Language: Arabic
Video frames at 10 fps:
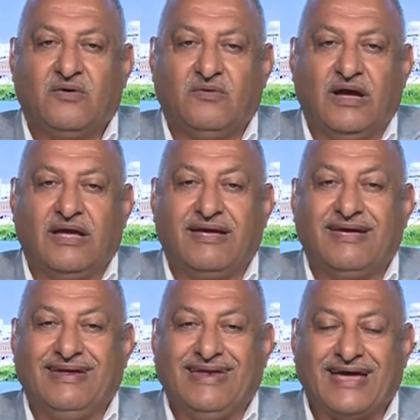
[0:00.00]

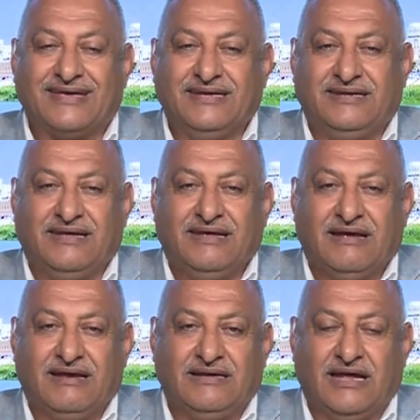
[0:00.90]
ولكن
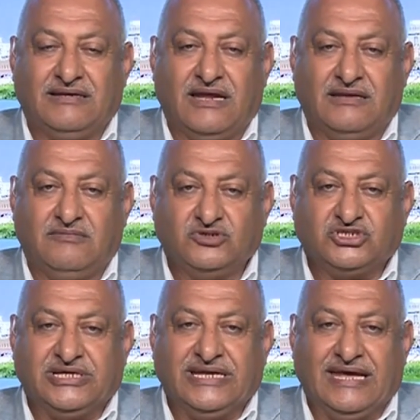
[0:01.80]

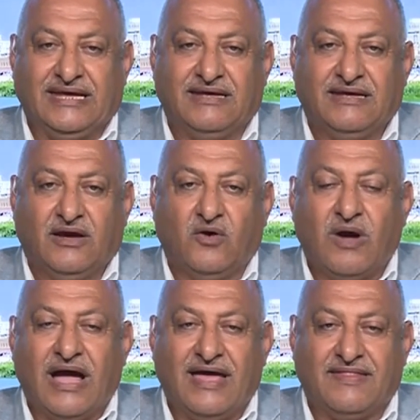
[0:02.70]
المشكلة
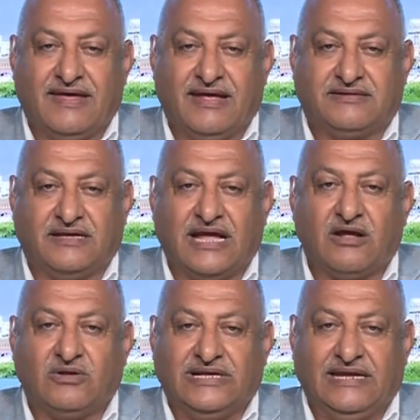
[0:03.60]
هو هذا
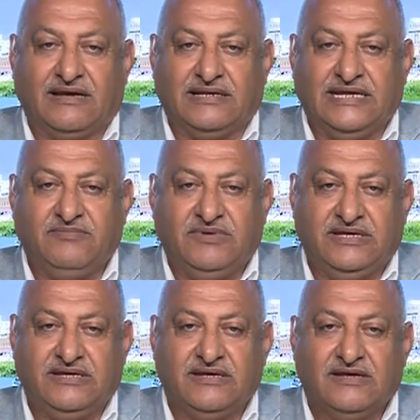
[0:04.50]
التدخل
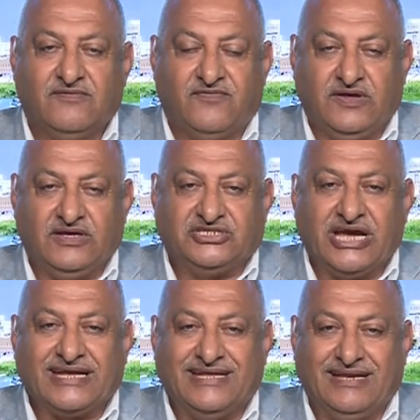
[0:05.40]
الإقليمي في
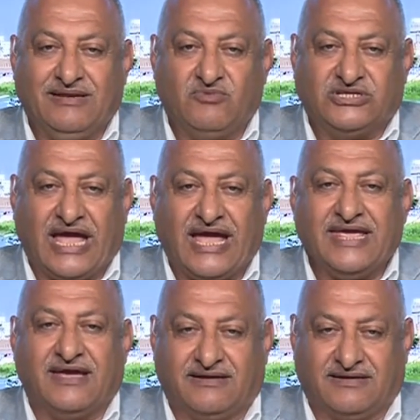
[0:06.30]
شكل
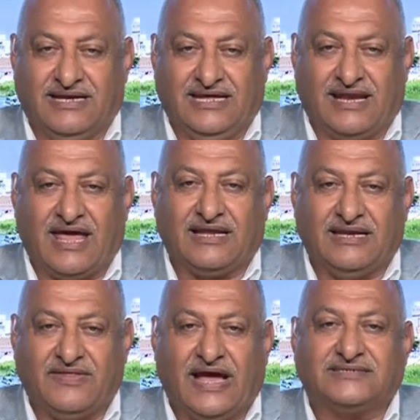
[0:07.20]
المتغير العراق
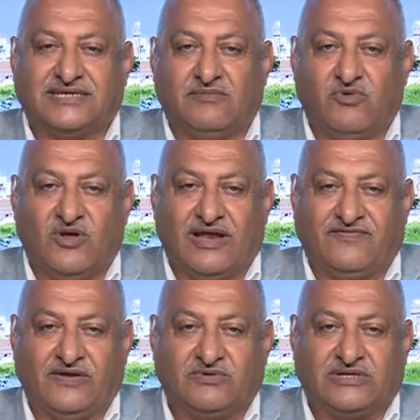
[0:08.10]
الذي حصل منذ
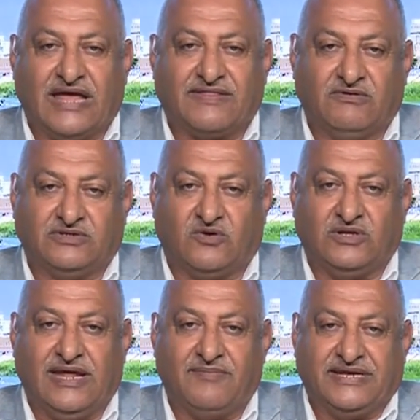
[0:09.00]
2003
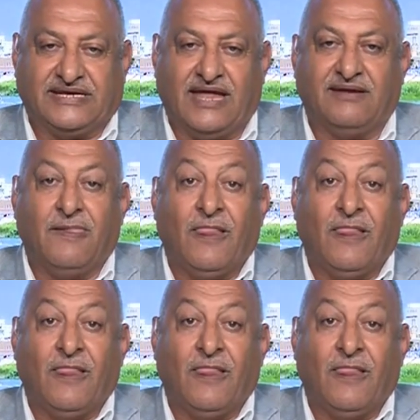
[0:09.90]
ودخول الأمريكان